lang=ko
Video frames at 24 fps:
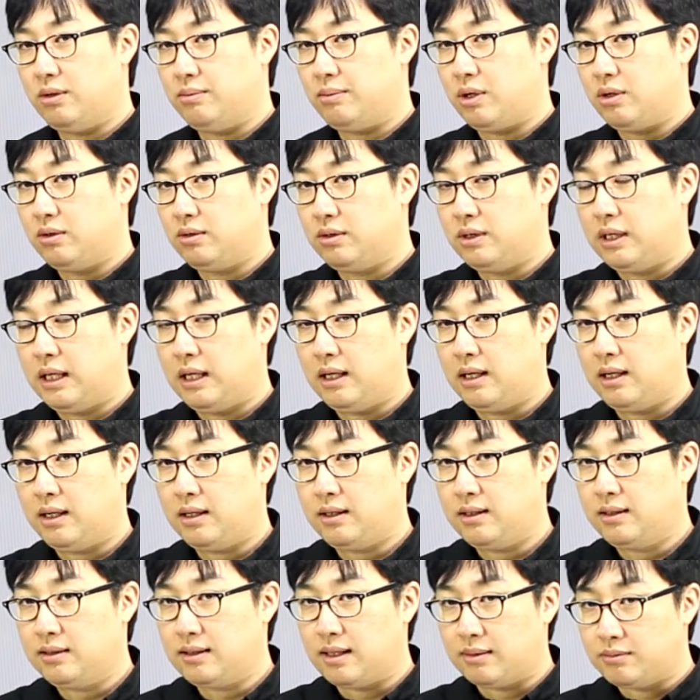
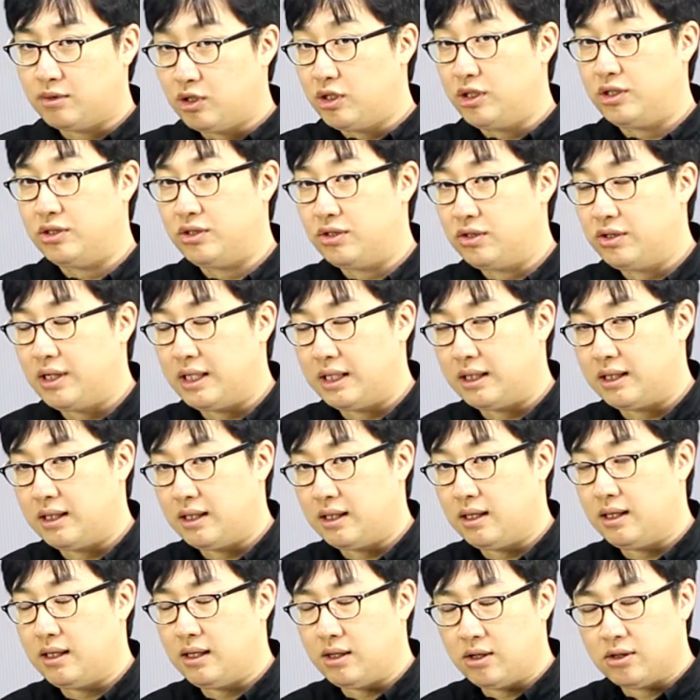명사에는 남성과 여성과
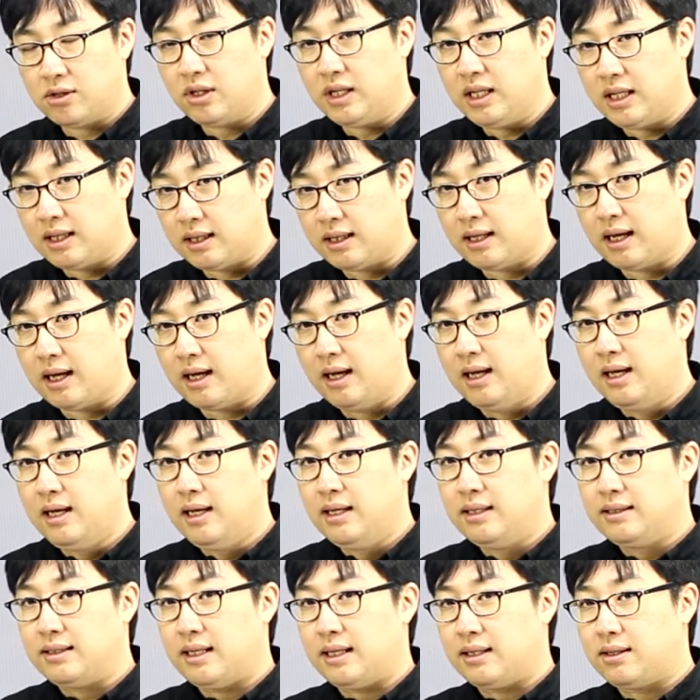여성이 있다.
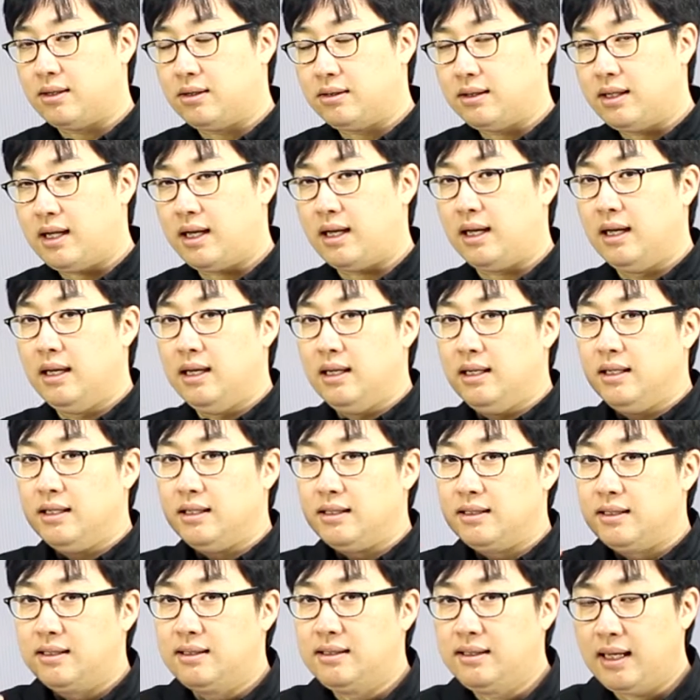자, 그런데
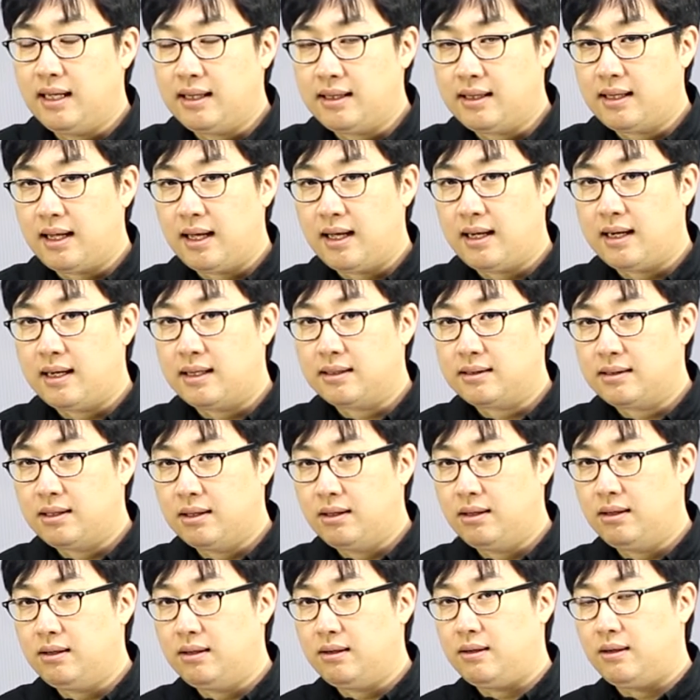그에
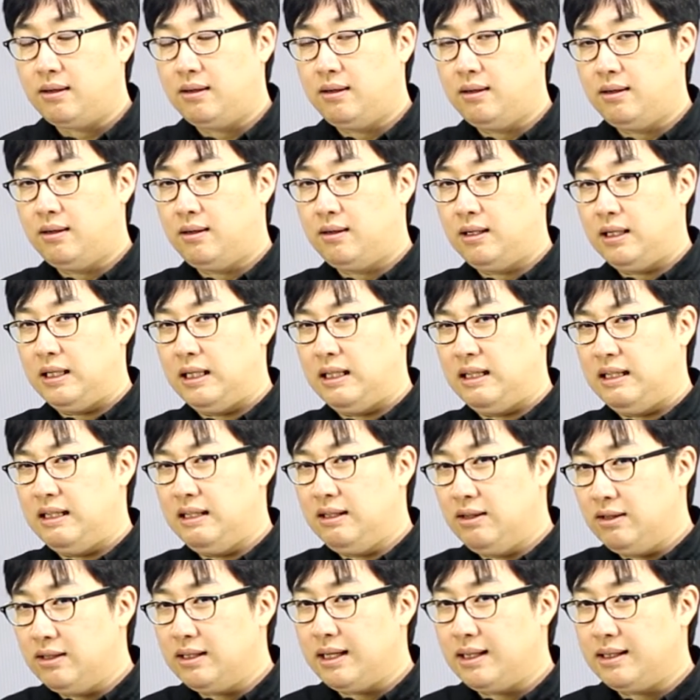따라서, 어,
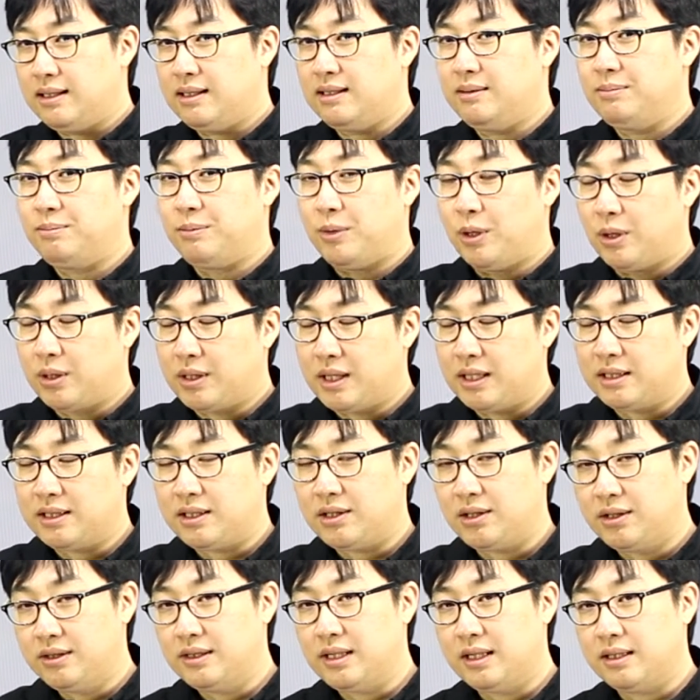일어나는 몇 가지
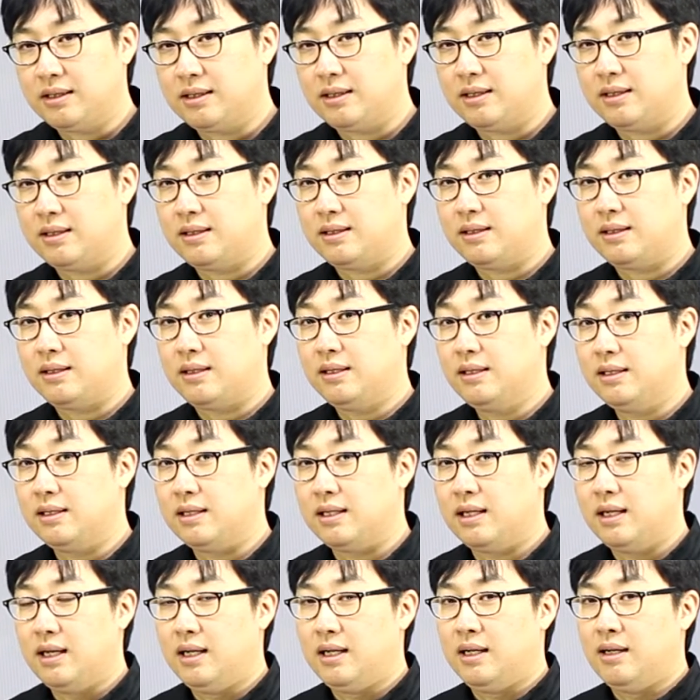
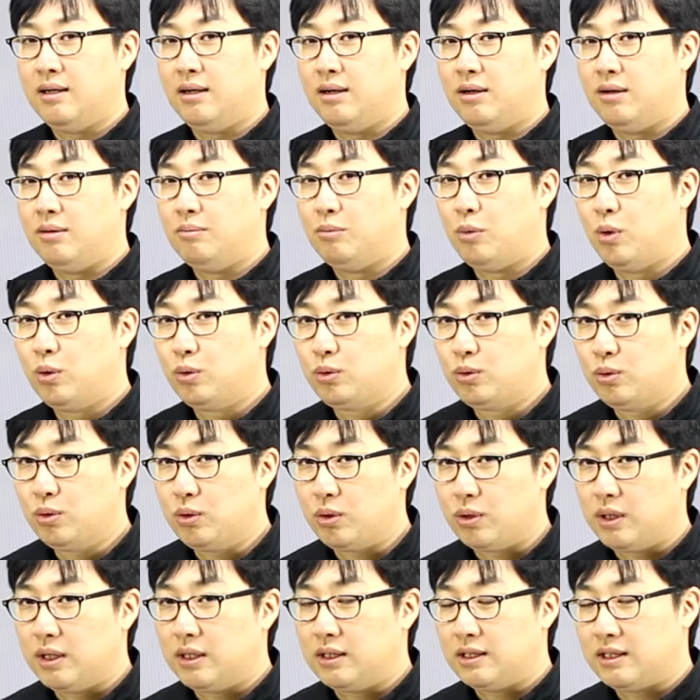현상들을 어,
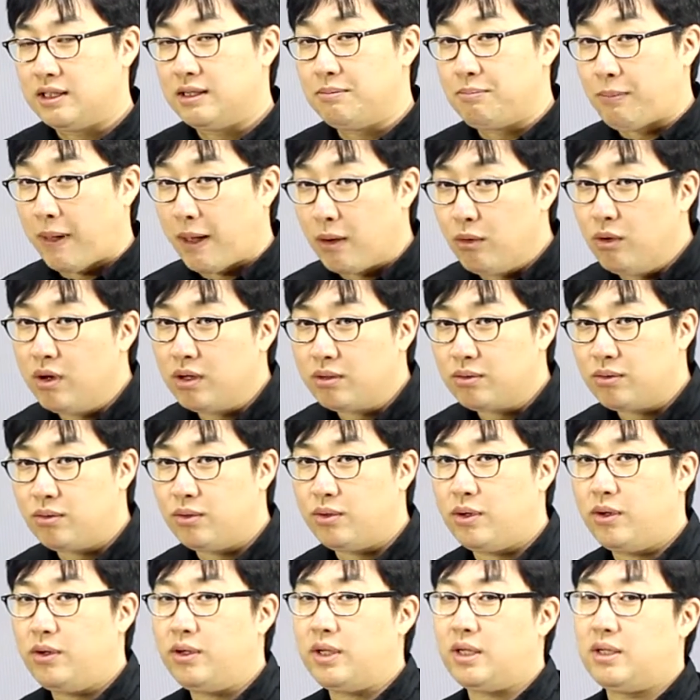모두 지금
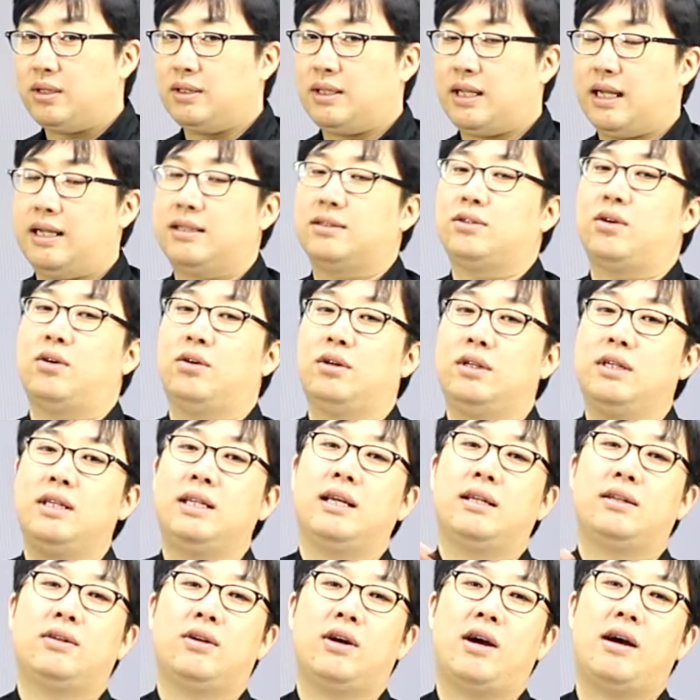배웠고요. 이걸 다
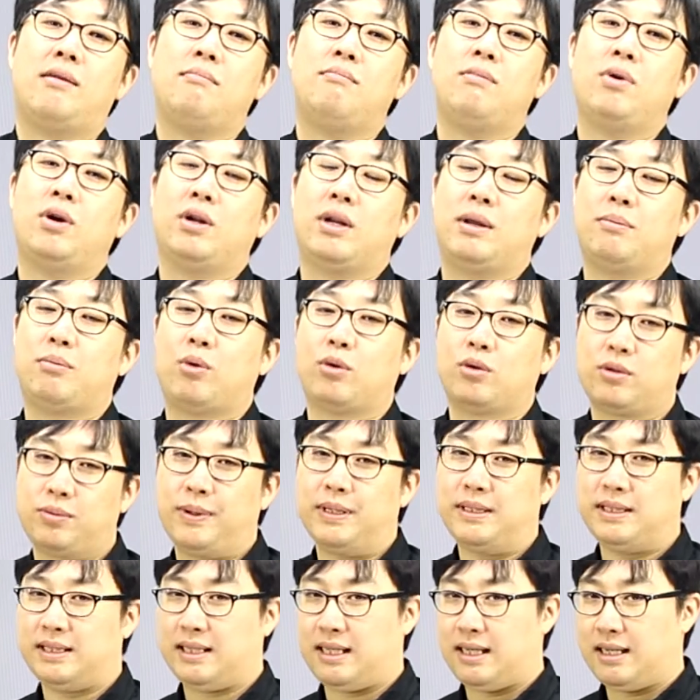정리해서 한 번에
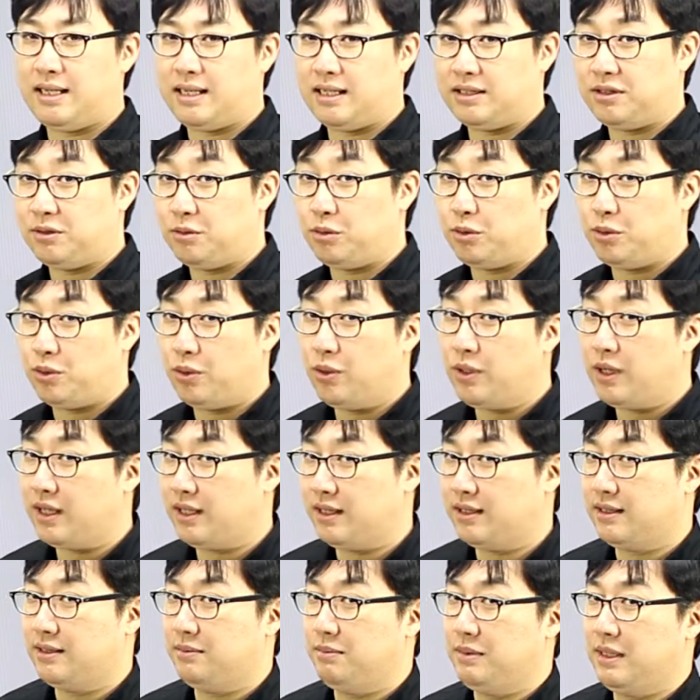복습하는 시간을 가져보도록
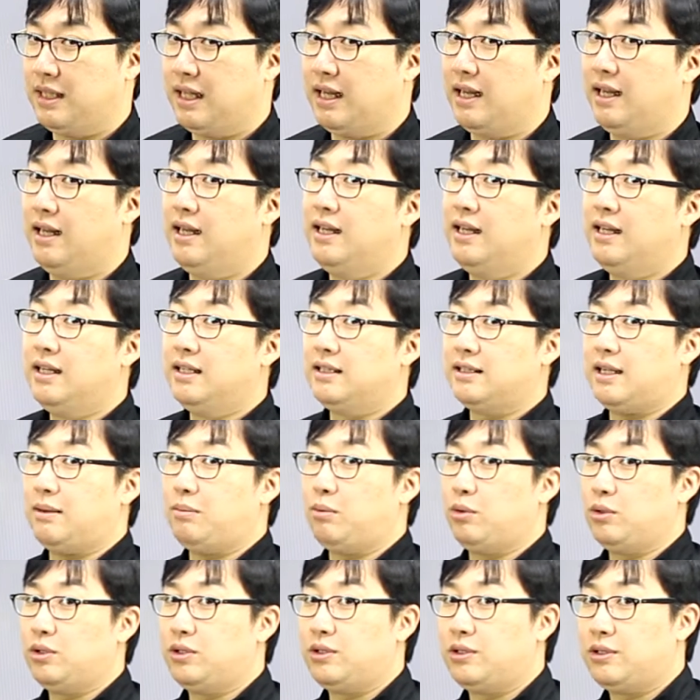하겠습니다. 자,
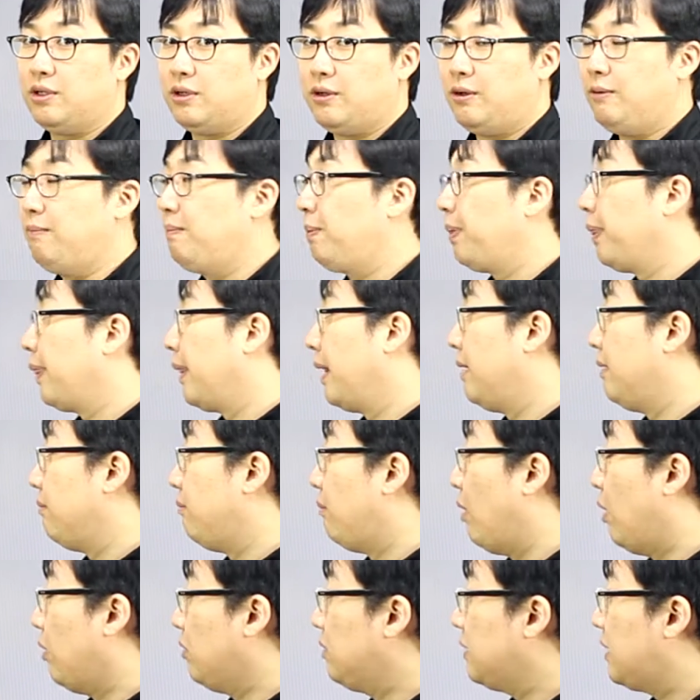보시죠.
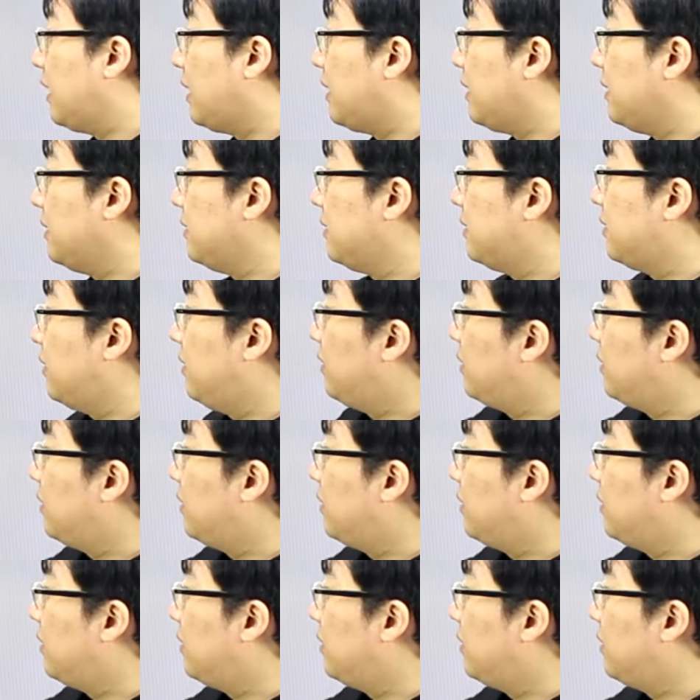명사가 있어요.